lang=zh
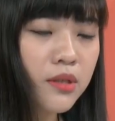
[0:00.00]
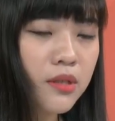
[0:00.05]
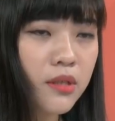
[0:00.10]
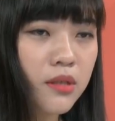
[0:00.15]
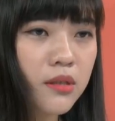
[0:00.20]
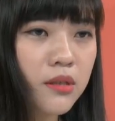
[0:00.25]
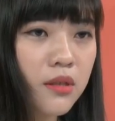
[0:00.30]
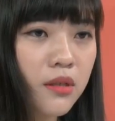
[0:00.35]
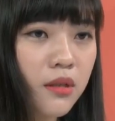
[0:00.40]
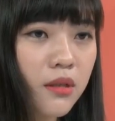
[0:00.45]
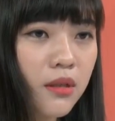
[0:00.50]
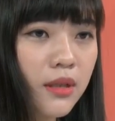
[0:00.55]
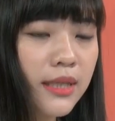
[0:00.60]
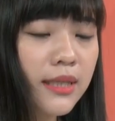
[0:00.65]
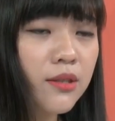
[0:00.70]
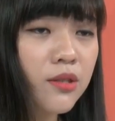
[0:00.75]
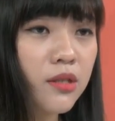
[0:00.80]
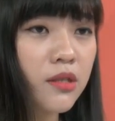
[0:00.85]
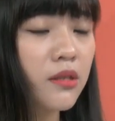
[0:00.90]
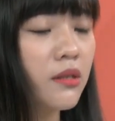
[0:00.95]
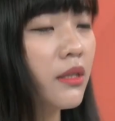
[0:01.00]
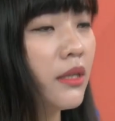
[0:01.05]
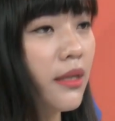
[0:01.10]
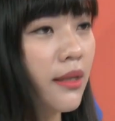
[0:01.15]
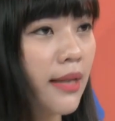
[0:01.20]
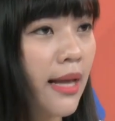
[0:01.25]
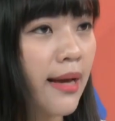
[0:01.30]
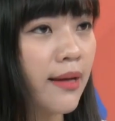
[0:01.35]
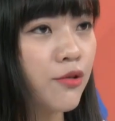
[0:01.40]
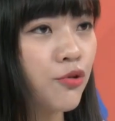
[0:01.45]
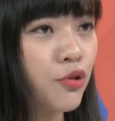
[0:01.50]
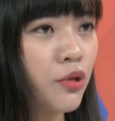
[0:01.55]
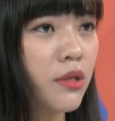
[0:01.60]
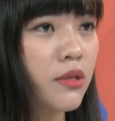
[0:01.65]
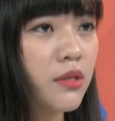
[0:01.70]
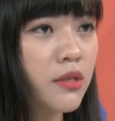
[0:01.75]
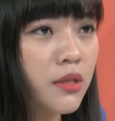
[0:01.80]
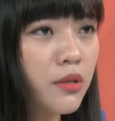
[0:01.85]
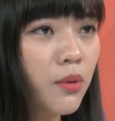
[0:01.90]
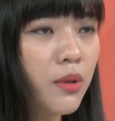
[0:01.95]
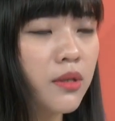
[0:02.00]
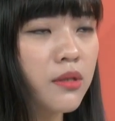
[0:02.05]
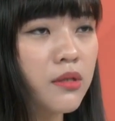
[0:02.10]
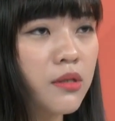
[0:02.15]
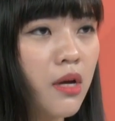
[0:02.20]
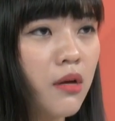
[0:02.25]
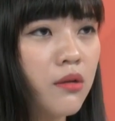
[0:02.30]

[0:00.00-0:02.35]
为其实历史以来，水资源